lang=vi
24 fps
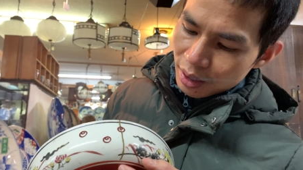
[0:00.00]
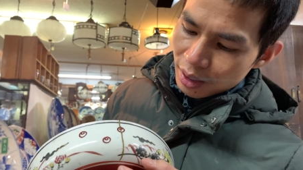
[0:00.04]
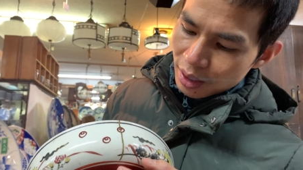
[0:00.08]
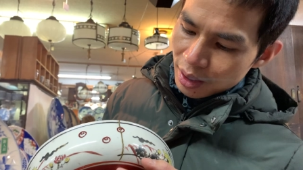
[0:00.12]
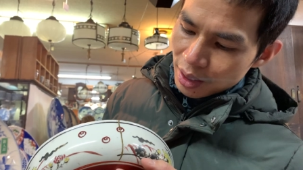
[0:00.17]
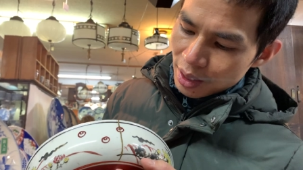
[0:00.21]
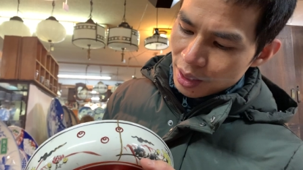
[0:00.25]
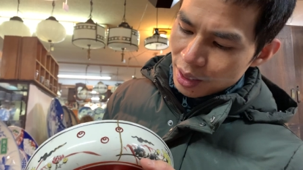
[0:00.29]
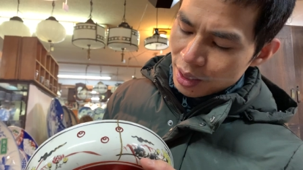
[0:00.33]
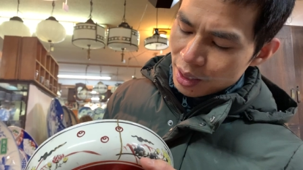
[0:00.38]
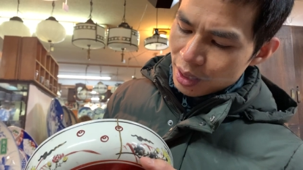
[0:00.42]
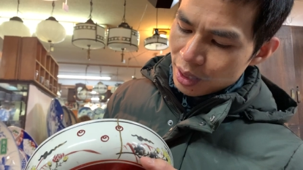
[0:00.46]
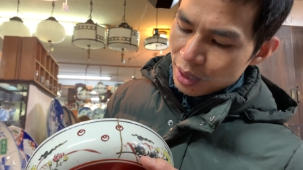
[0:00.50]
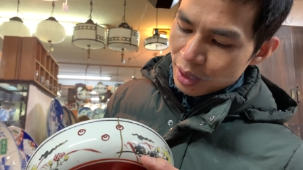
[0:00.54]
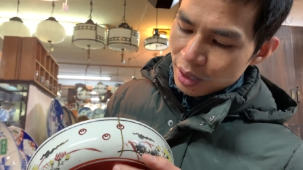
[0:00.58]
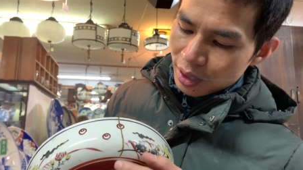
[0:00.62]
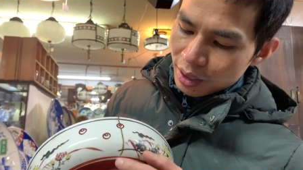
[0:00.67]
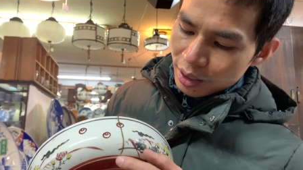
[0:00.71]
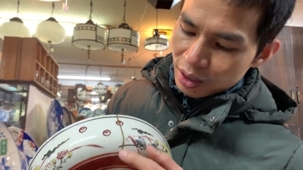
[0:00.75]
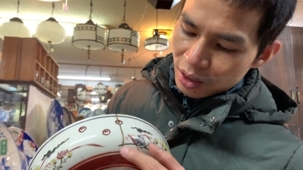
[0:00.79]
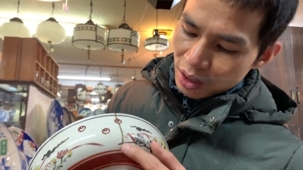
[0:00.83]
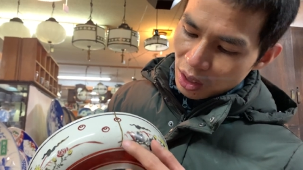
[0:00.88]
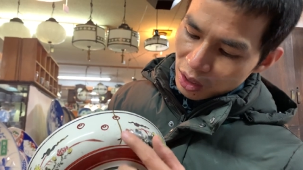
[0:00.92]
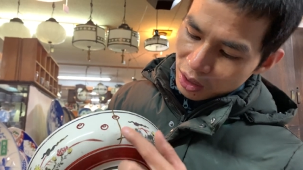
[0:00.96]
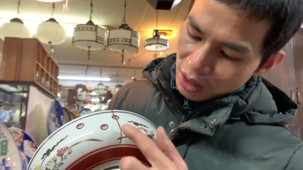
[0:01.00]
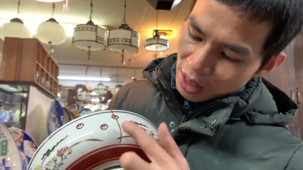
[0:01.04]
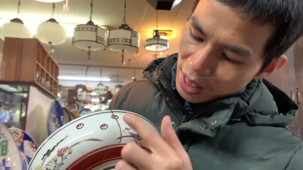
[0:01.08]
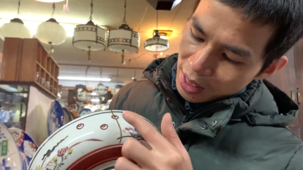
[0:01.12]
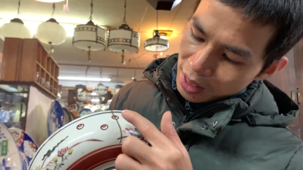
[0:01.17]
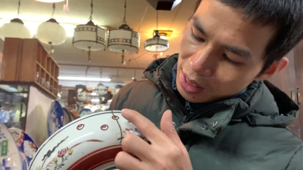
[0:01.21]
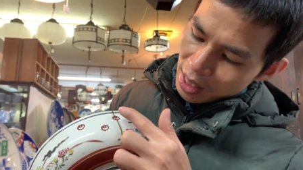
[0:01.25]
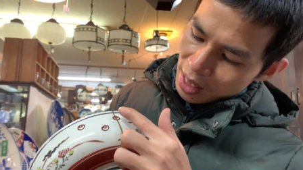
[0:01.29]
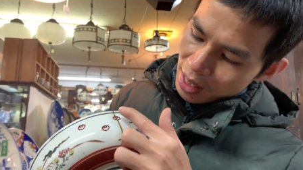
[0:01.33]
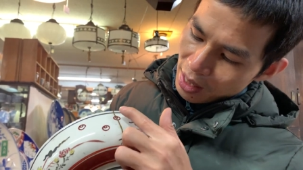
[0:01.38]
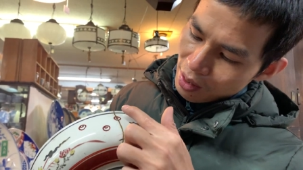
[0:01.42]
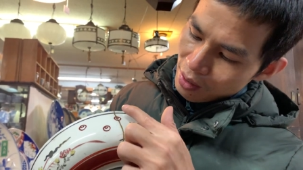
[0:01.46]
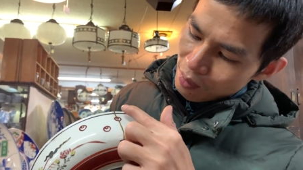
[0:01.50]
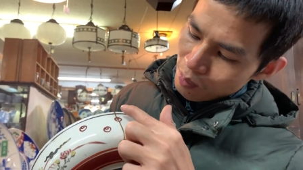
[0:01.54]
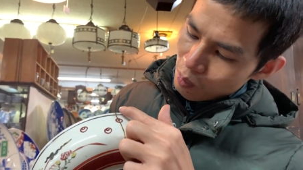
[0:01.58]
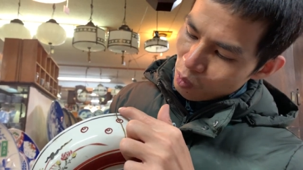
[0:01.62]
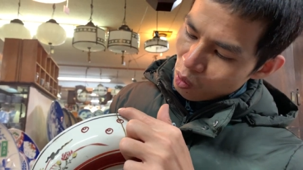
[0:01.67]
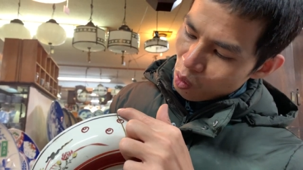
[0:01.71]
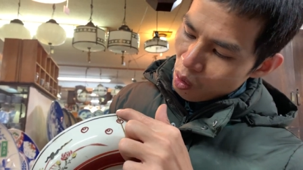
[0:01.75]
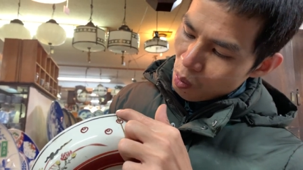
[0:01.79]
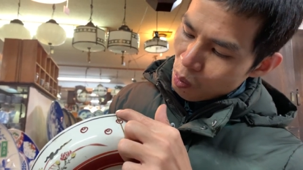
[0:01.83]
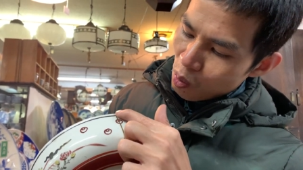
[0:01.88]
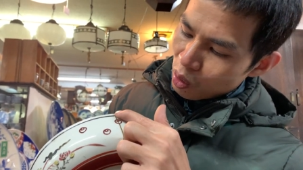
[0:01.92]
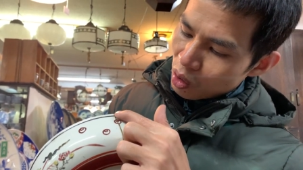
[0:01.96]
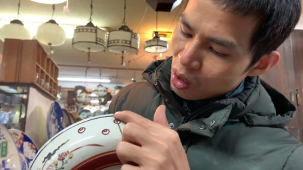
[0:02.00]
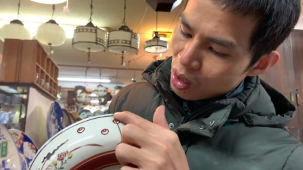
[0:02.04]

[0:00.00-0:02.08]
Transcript: thì ờ, trở thành là có một